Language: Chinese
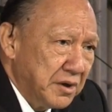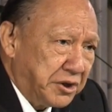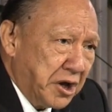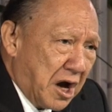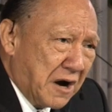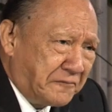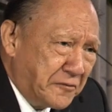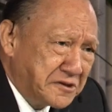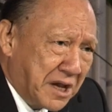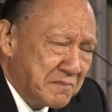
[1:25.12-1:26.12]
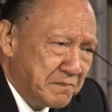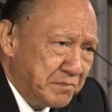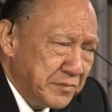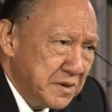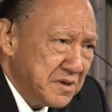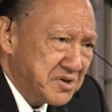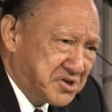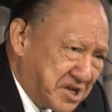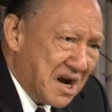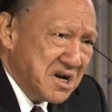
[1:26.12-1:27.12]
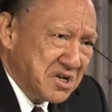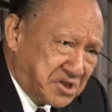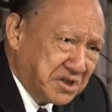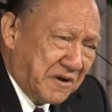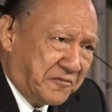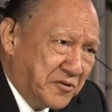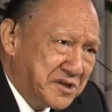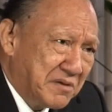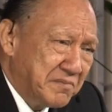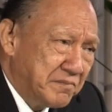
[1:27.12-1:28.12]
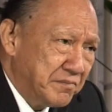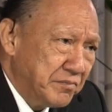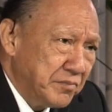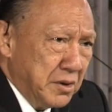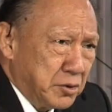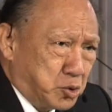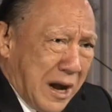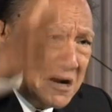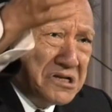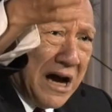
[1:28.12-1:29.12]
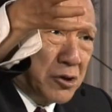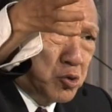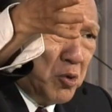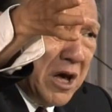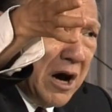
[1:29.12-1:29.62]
第二个附身，圣子的复生，庄稼熟